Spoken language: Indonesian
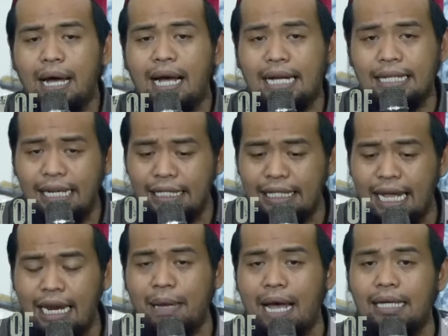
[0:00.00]
Makanya di
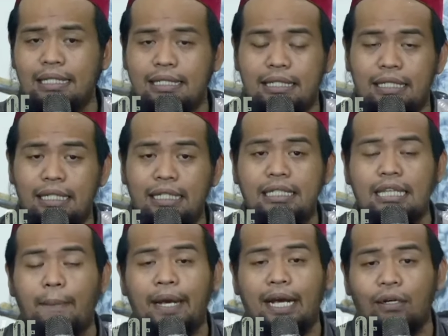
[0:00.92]
dalam hadis ini
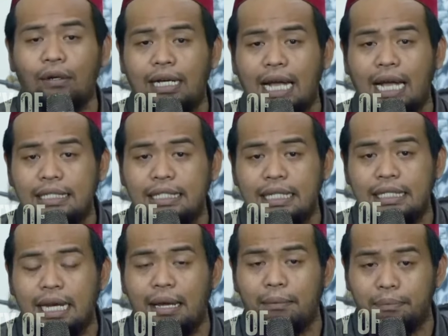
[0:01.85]
disampaikan oleh
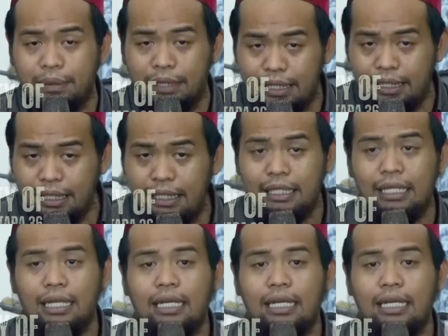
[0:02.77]
kanjeng Nabi